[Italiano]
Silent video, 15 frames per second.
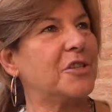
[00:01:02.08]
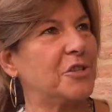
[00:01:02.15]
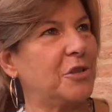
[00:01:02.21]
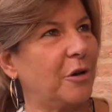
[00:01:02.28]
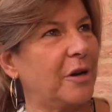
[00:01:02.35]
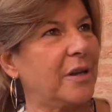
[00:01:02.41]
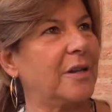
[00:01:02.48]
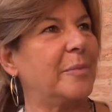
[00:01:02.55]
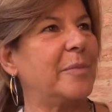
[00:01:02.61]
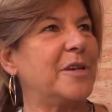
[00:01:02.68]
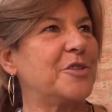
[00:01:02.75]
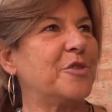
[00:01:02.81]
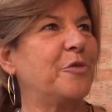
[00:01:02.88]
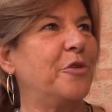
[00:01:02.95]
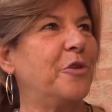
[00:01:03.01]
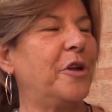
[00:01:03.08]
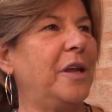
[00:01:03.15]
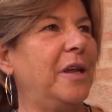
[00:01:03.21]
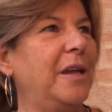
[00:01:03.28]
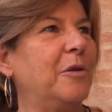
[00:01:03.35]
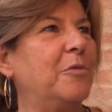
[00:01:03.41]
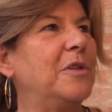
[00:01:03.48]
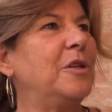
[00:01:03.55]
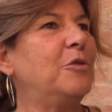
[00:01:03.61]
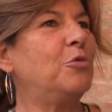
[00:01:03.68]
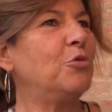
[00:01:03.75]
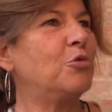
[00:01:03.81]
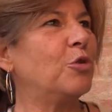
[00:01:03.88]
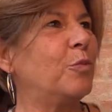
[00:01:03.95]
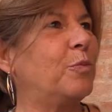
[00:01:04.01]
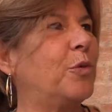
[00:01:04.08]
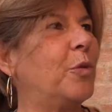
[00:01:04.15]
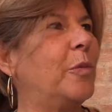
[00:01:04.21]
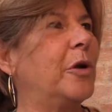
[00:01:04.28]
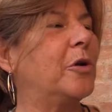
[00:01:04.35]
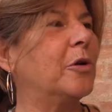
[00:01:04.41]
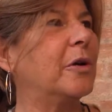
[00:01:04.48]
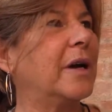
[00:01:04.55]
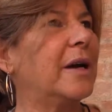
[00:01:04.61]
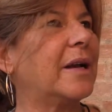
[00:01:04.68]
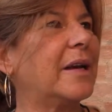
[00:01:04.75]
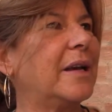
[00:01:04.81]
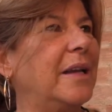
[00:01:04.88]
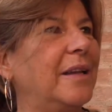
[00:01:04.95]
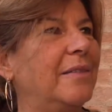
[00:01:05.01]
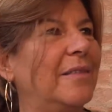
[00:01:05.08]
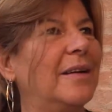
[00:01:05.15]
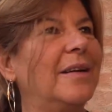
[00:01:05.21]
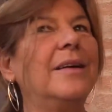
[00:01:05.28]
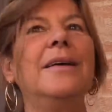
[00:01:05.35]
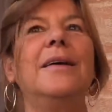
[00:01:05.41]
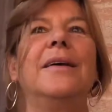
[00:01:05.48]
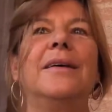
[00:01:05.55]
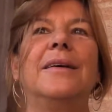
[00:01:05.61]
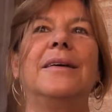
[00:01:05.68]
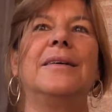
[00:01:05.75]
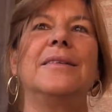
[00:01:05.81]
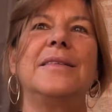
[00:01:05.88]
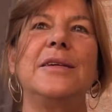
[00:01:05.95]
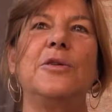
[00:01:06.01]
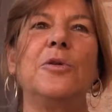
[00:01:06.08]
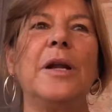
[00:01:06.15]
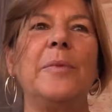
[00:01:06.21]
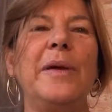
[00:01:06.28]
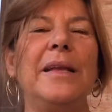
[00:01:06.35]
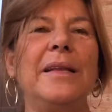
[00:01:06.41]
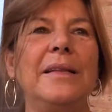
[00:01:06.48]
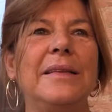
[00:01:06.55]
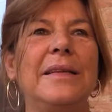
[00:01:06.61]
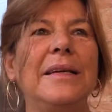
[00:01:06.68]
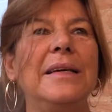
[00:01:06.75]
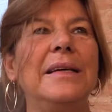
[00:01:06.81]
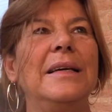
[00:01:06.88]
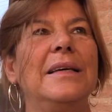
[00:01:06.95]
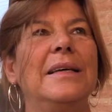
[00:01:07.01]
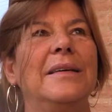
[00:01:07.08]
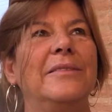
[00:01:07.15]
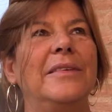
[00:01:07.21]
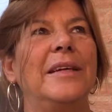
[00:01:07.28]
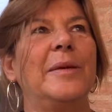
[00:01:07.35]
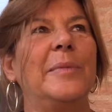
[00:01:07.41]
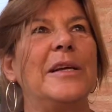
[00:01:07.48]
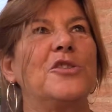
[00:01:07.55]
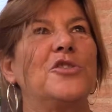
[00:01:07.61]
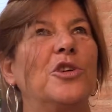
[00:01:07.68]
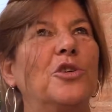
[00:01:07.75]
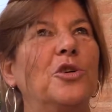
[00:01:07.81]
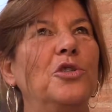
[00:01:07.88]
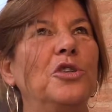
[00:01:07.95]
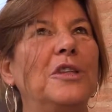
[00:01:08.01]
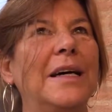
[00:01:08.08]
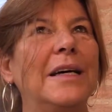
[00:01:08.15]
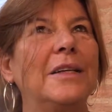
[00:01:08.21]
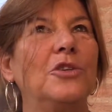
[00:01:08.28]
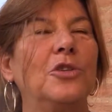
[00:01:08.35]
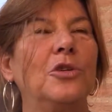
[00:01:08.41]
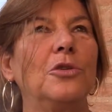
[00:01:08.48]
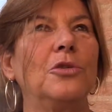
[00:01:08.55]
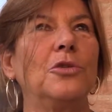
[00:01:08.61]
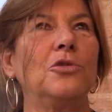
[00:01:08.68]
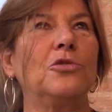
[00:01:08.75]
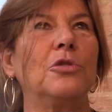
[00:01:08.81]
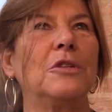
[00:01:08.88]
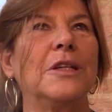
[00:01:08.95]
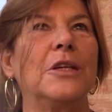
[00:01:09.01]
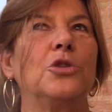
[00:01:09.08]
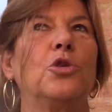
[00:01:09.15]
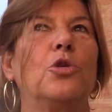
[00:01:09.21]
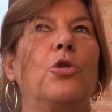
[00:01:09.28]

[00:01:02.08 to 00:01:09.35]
storia del maestro Fiorini e quindi tutto il pubblico che arriva eh, sicuramente viene messo a contatto non soltanto